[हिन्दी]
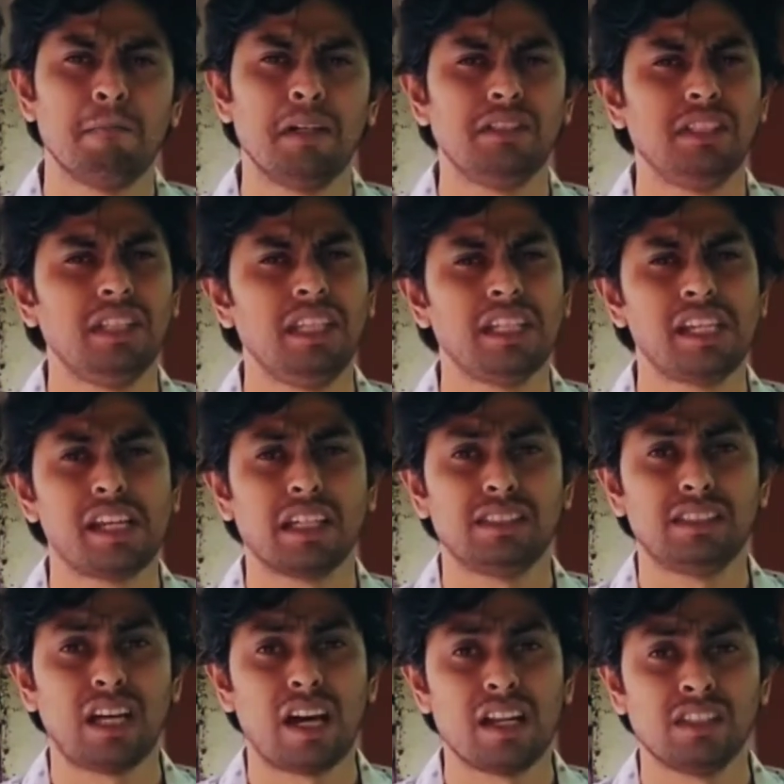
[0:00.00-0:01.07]
पर जिंदगी
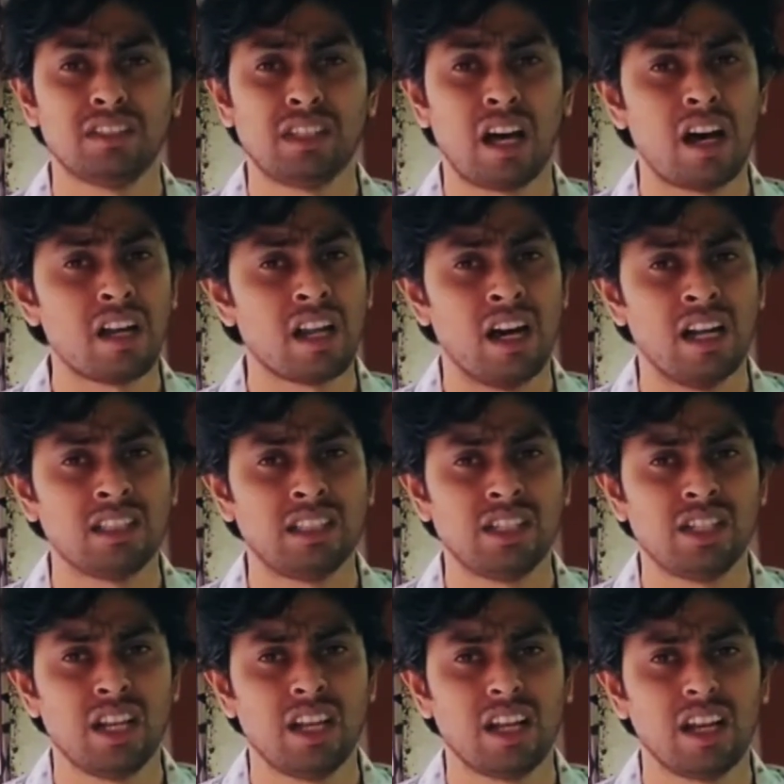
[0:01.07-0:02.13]
के सारे सहारे
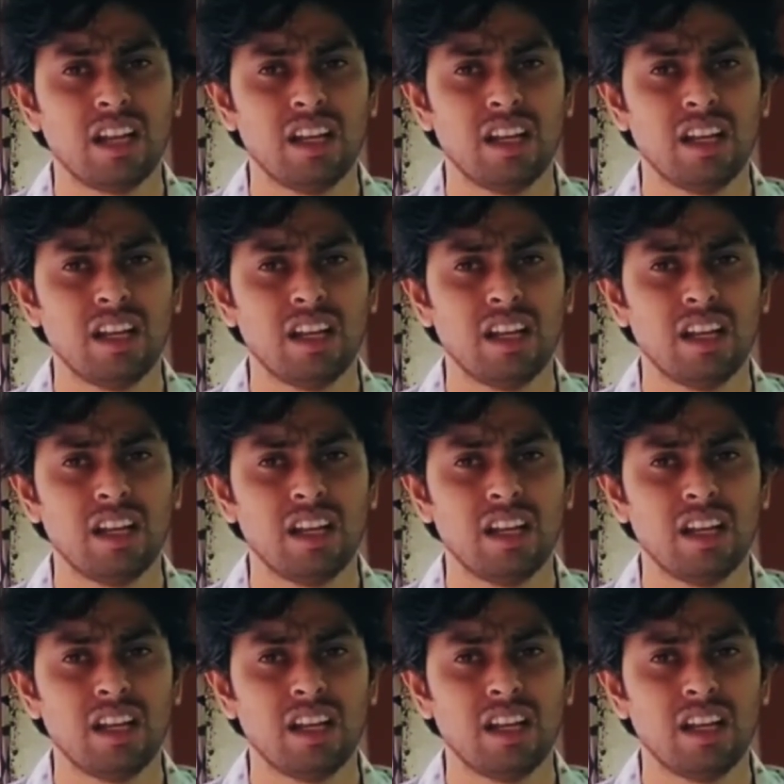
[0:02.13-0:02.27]
हारते चले